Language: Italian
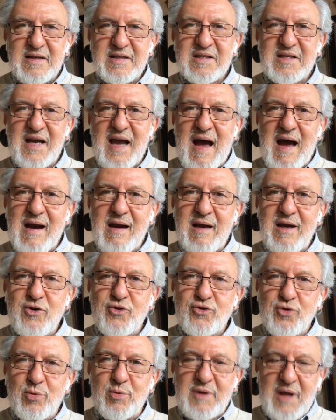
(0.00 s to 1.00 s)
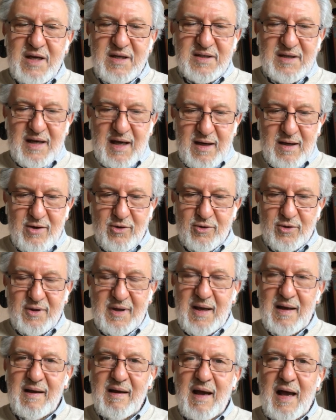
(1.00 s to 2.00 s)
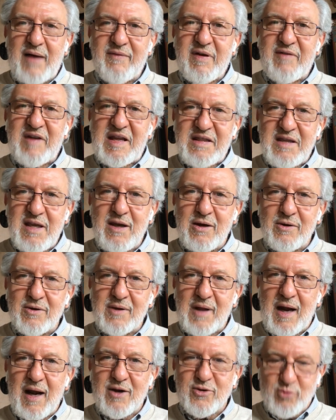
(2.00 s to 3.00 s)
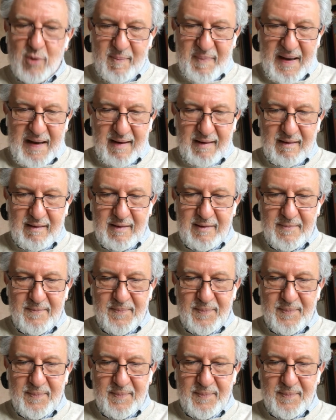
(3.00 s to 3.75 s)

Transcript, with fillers: se anche Giuda Iscariota aveva Dio dalla sua parte.